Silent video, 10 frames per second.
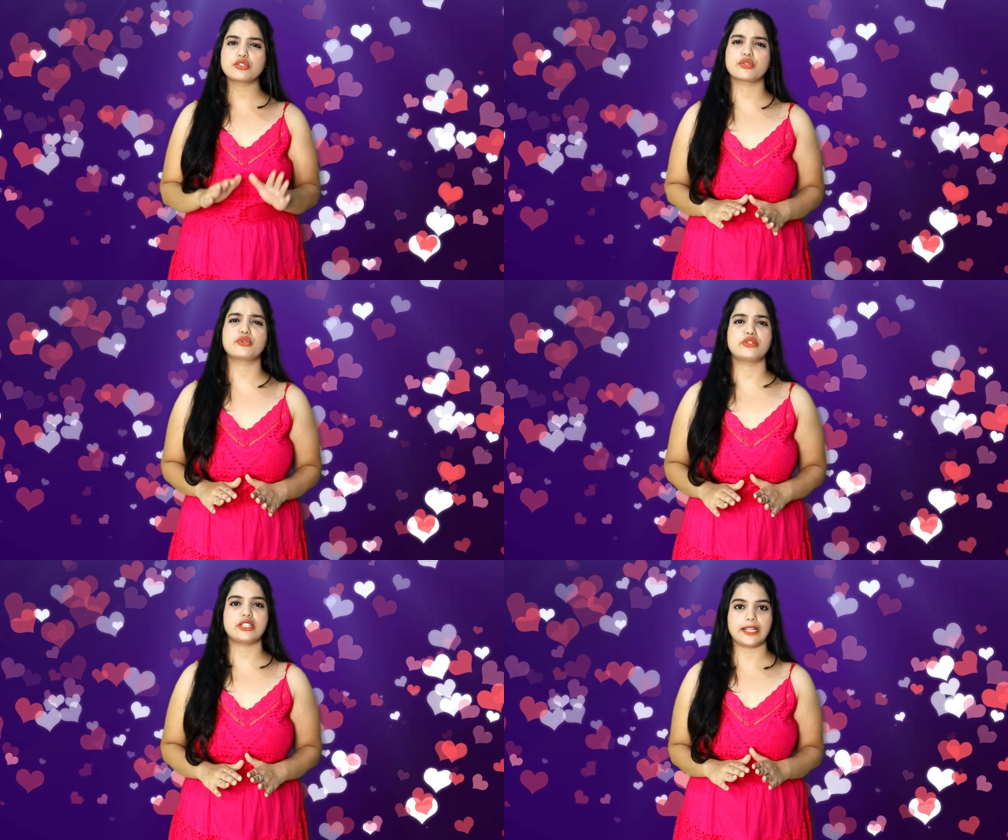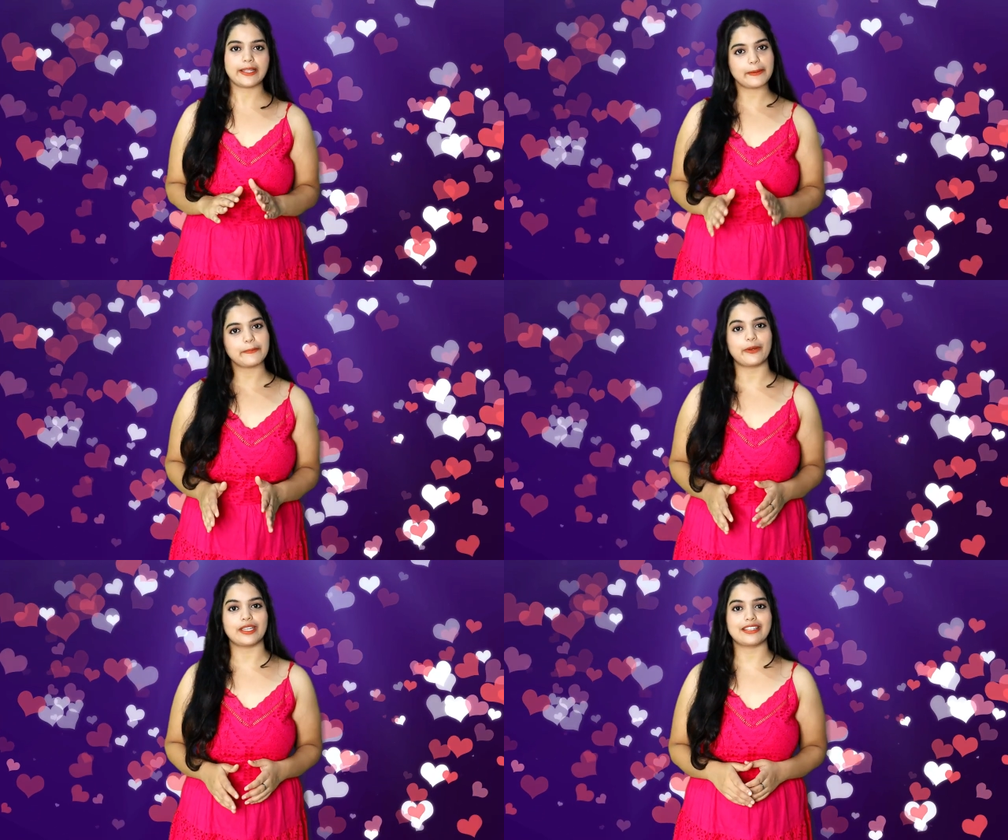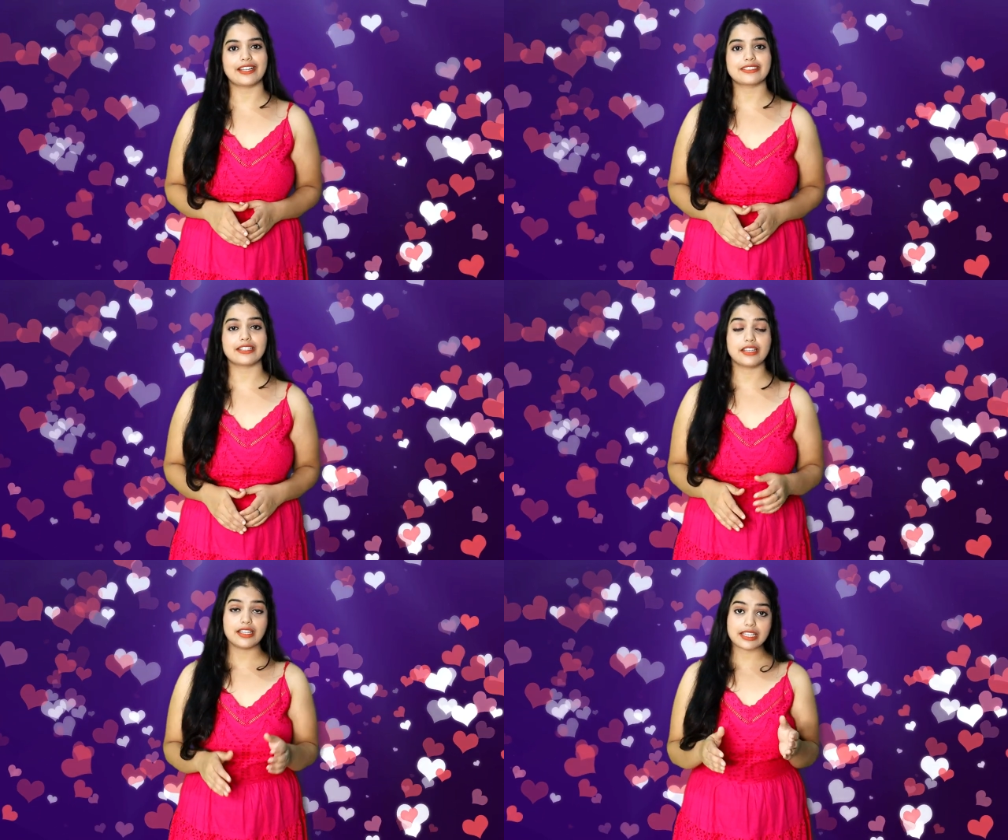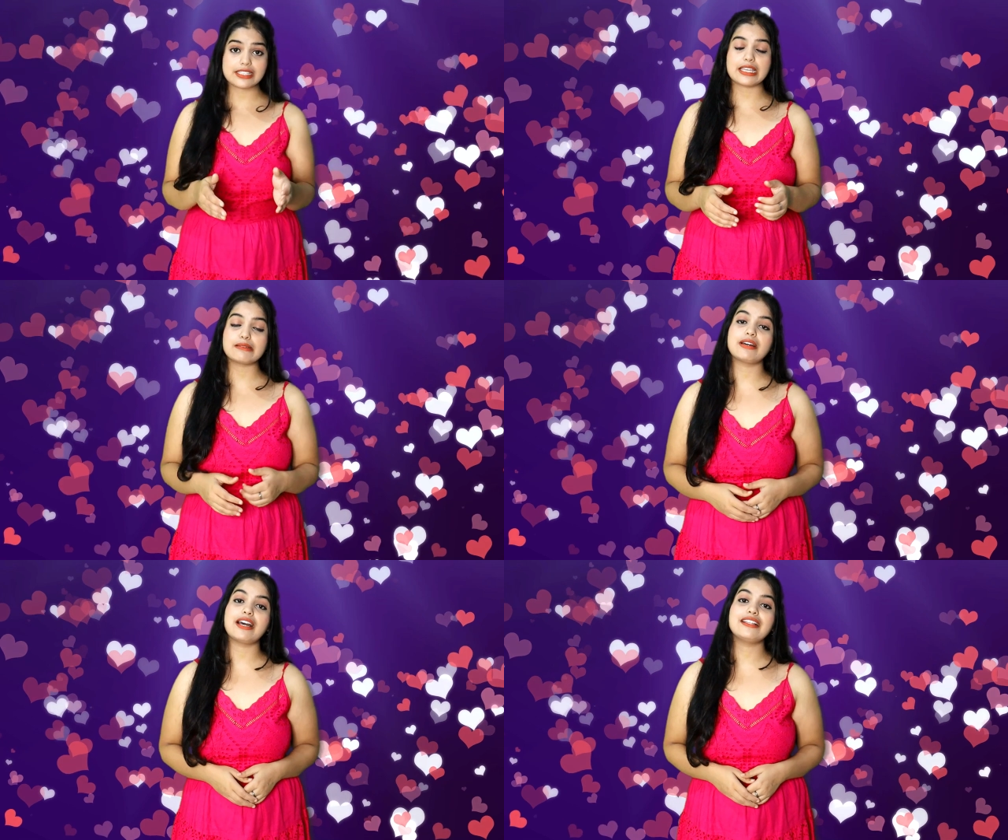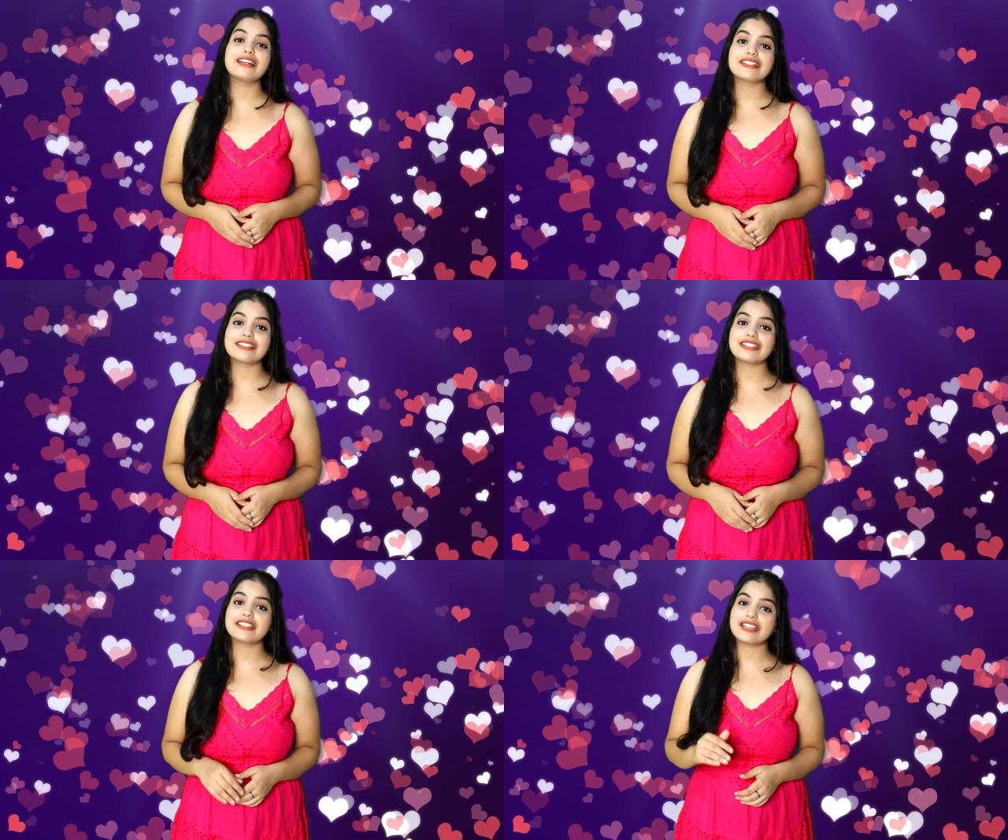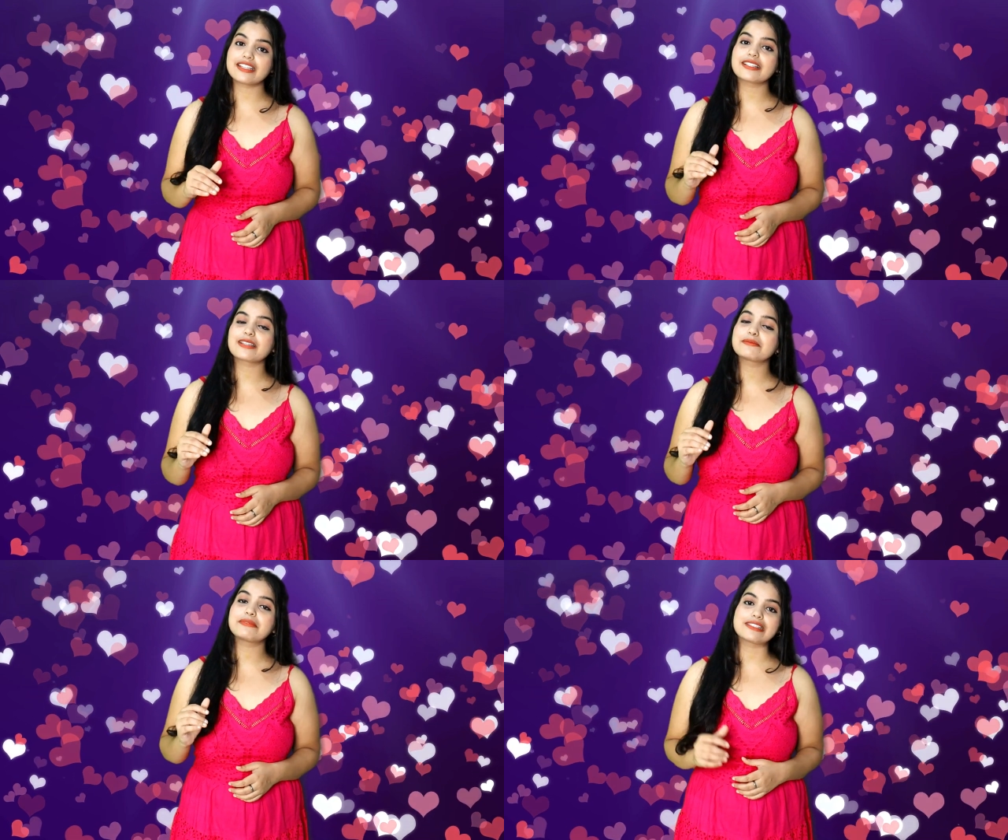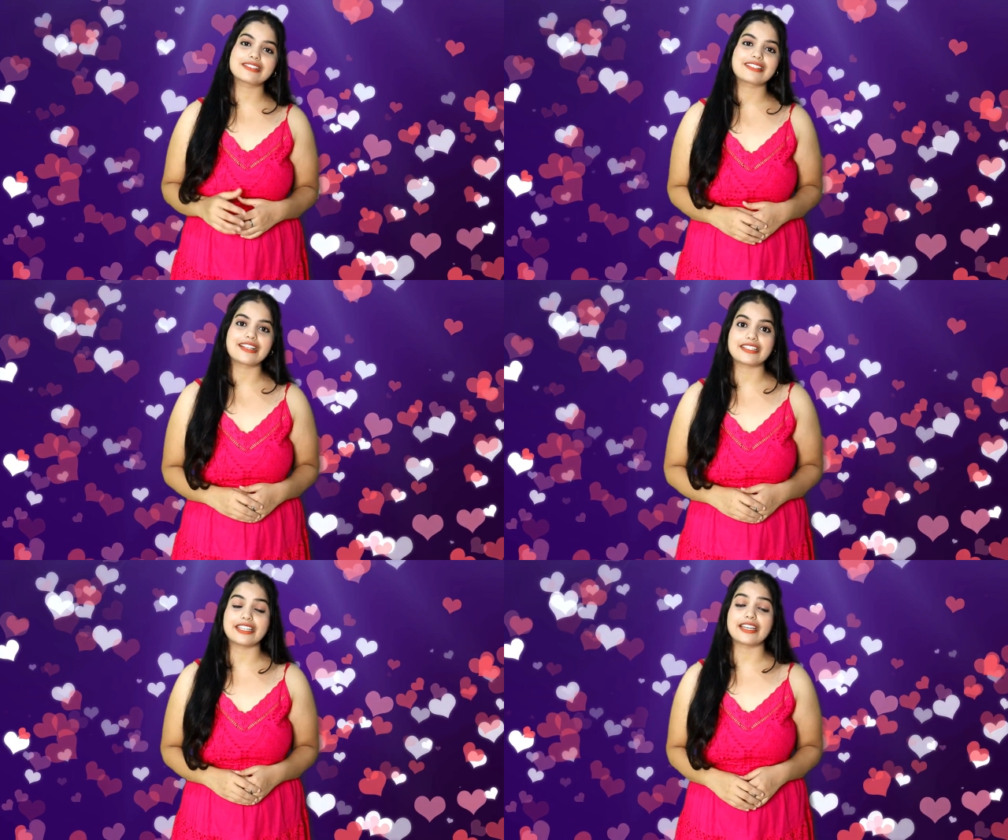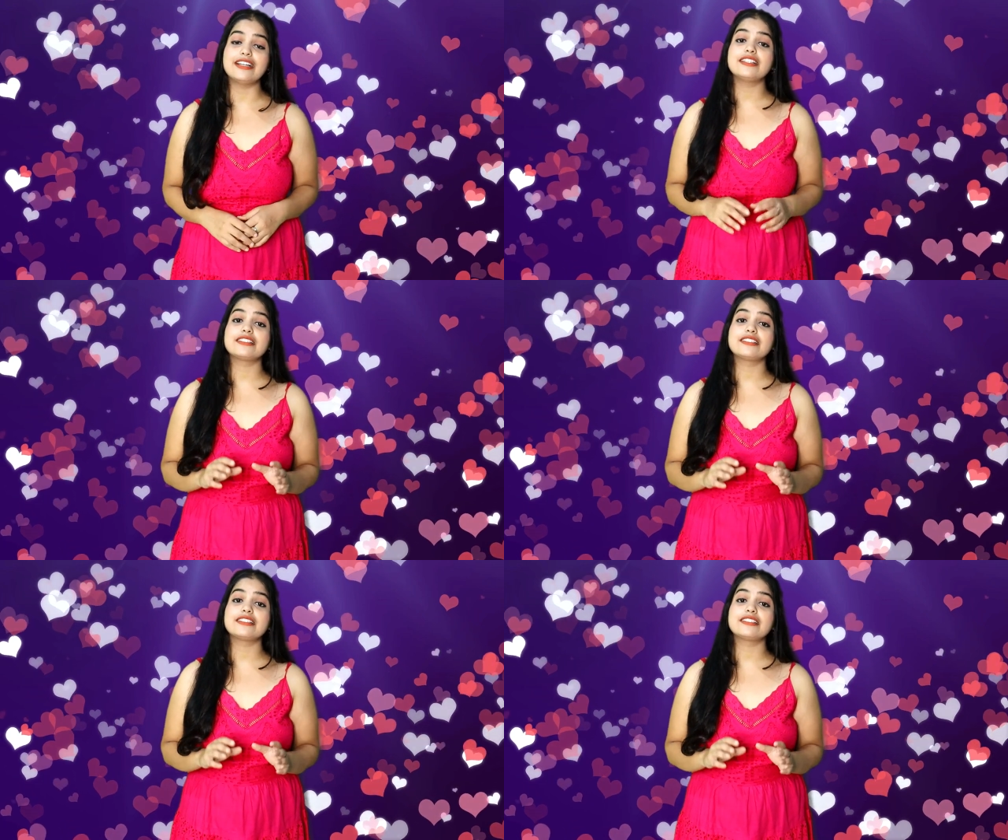शुरू हो जाती है मॉर्निंग इरेक्शन इसके बाद ये धीरे धीरे बढ़ती जाती है